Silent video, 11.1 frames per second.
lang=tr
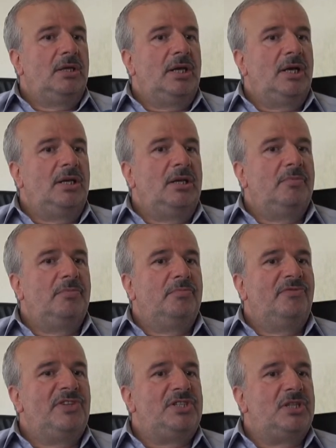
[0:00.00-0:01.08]
Yani
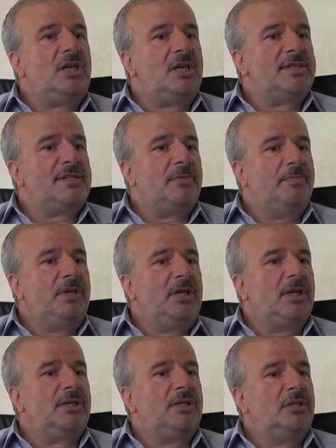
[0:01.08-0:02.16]
vicdan
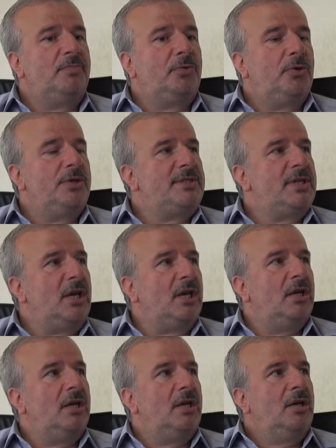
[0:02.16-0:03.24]
azabıyla gidip polise
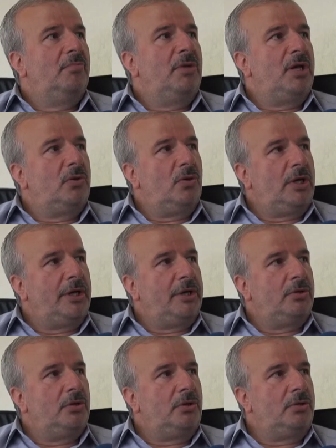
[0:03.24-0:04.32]
ben
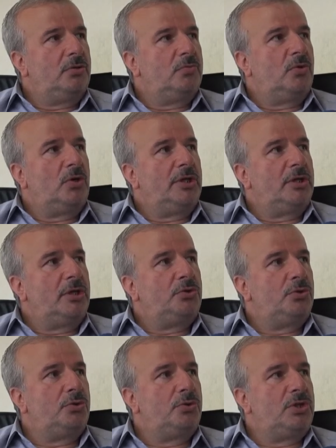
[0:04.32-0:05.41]
olayı gördüm, olayda
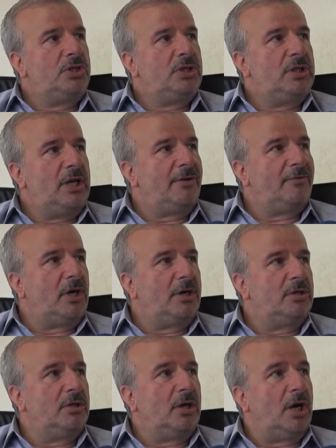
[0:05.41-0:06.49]
şu şu kişiler vardı.